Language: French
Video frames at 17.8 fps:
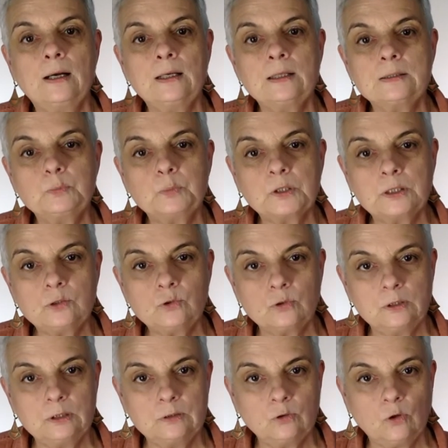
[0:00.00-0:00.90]
inspirer
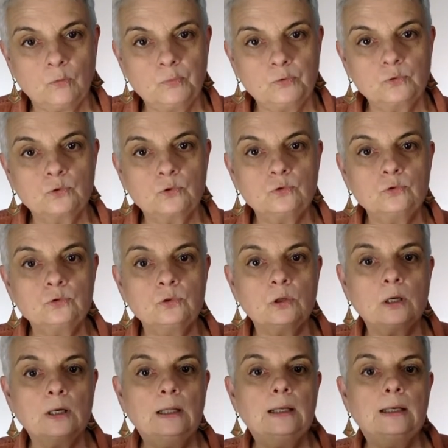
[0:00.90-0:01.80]
sur des temps plus
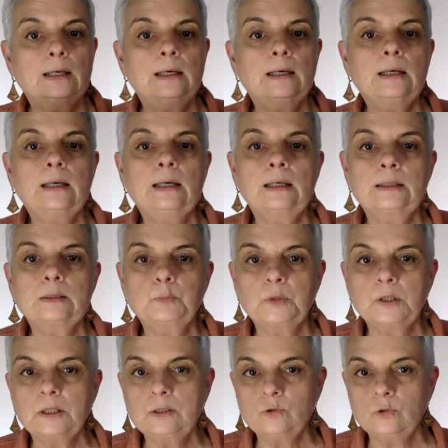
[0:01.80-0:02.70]
courts et
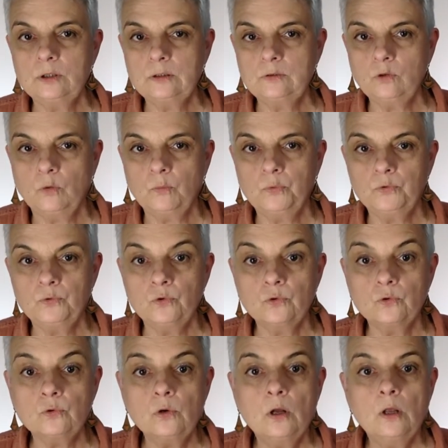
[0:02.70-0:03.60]
expirer sur des temps plus
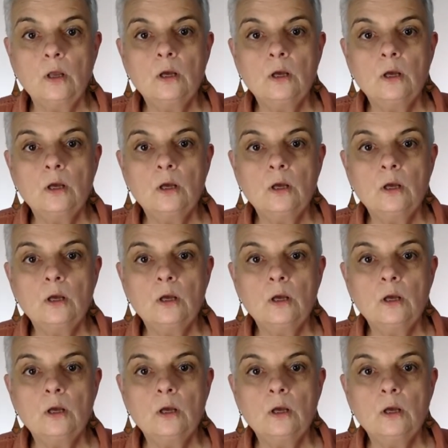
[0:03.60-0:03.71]
longs,